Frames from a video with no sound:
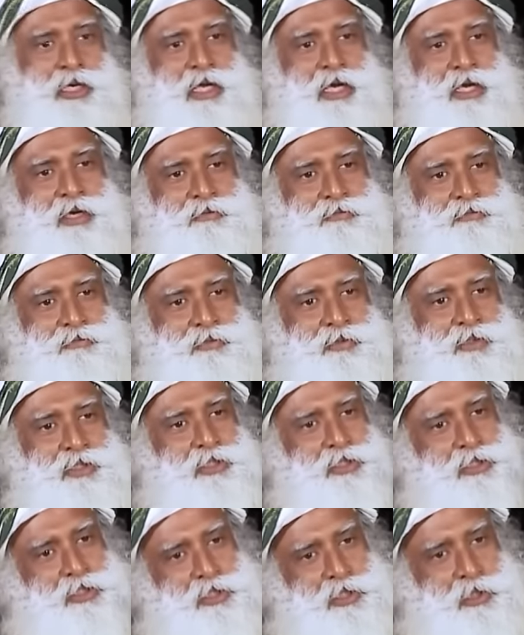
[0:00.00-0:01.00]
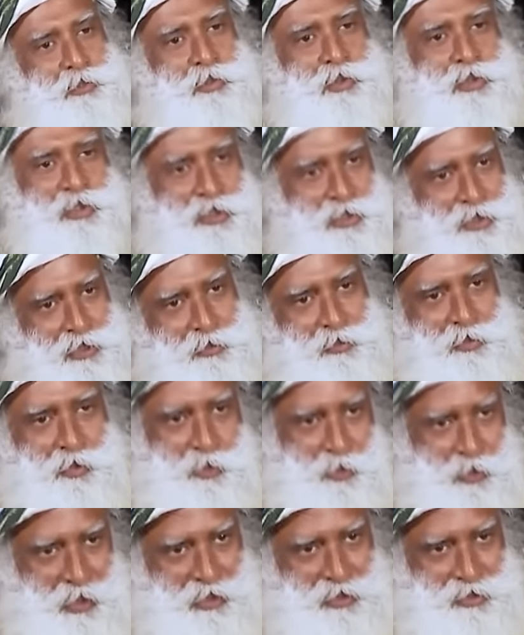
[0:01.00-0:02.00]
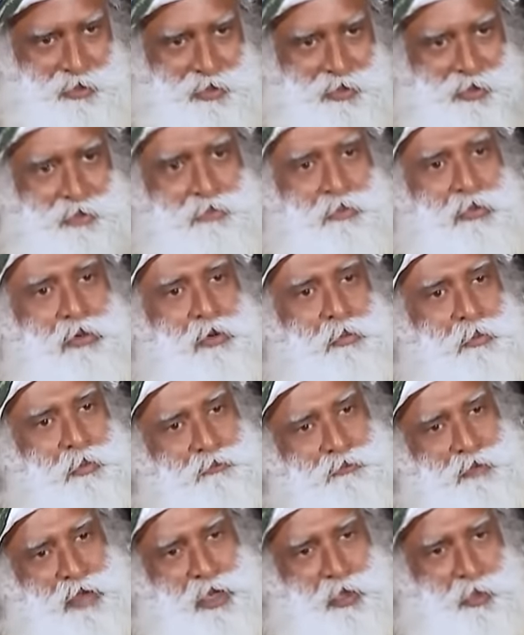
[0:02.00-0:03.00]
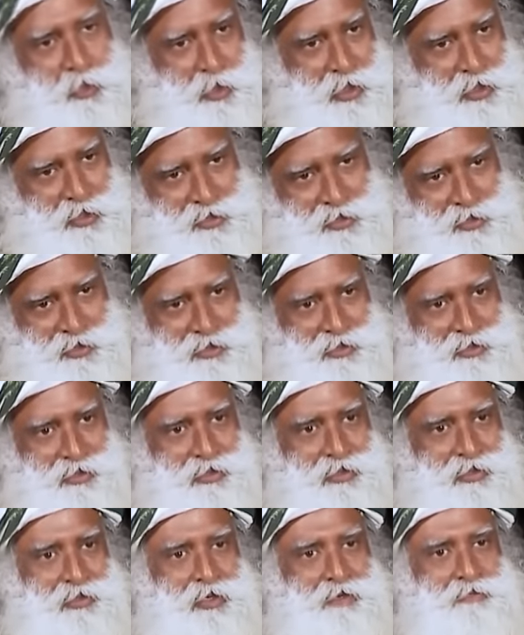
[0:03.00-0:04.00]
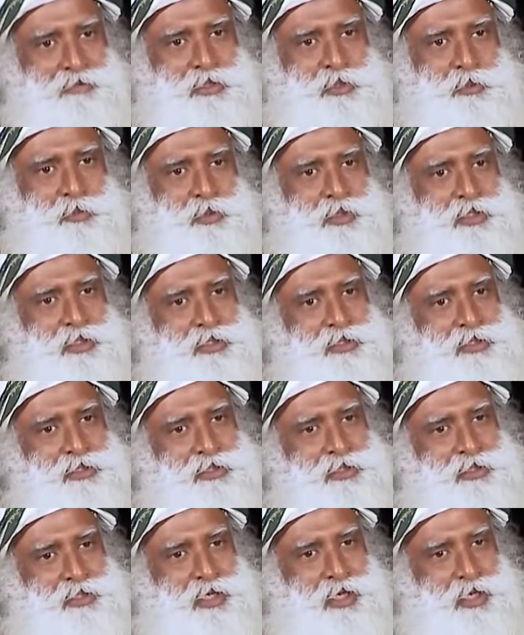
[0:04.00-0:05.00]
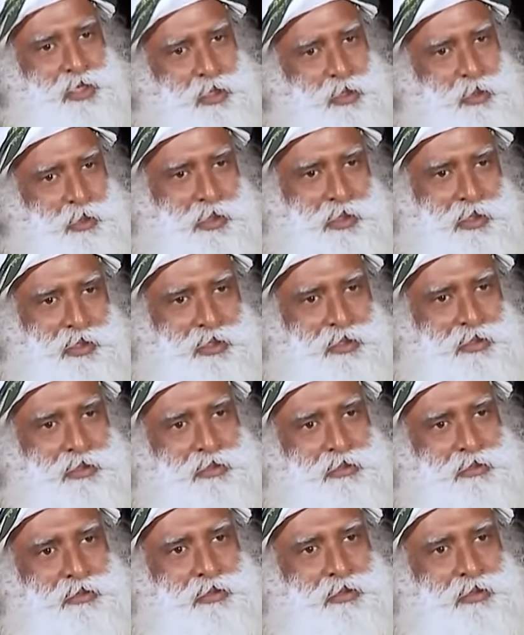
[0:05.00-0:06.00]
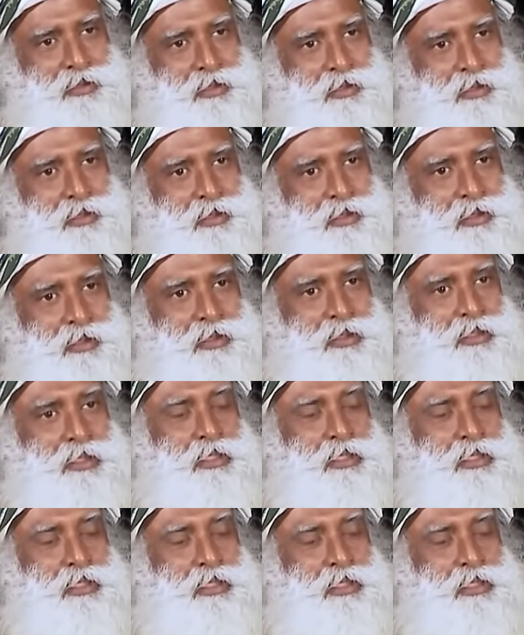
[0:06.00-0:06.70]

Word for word: continuare a osservare la vita in modi sempre più profondi, modi più profondi di esperienza e conoscenza.